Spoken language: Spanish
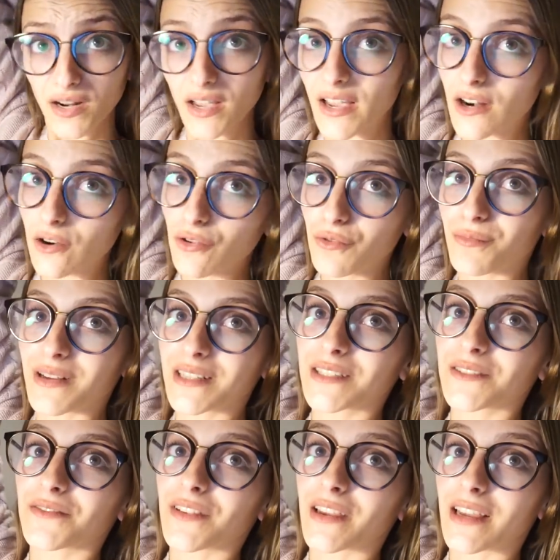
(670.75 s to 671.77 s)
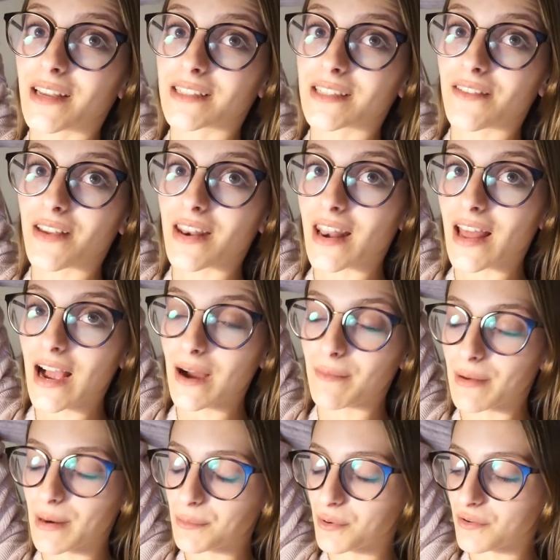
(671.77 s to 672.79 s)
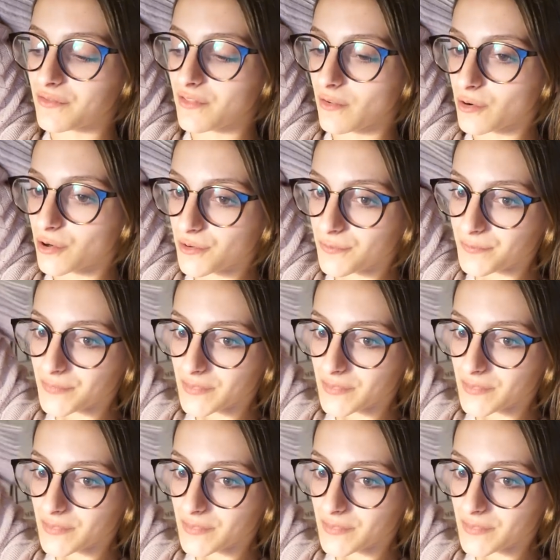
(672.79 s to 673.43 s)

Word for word: Qué luz más fea se ve en la cámara, por favor.